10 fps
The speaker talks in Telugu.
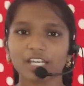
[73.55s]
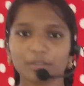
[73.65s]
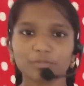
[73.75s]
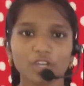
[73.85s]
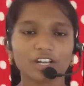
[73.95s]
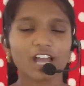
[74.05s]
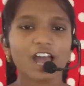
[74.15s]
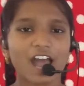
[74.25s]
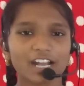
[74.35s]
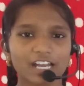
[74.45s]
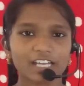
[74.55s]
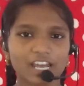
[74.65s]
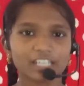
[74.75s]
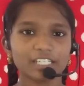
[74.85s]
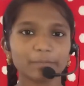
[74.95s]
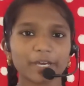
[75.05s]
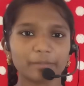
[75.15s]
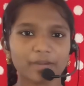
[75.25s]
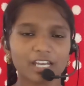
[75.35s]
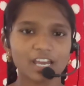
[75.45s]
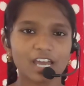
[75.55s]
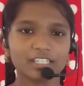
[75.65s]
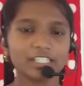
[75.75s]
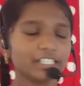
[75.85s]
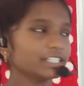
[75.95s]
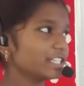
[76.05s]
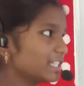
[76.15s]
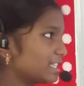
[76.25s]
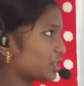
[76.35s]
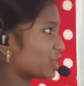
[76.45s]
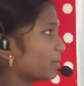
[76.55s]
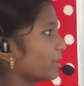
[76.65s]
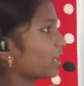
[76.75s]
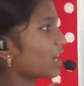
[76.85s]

కణం యొక్క ఆకారాన్ని పరిమాణాన్ని నిర్దేశించడమే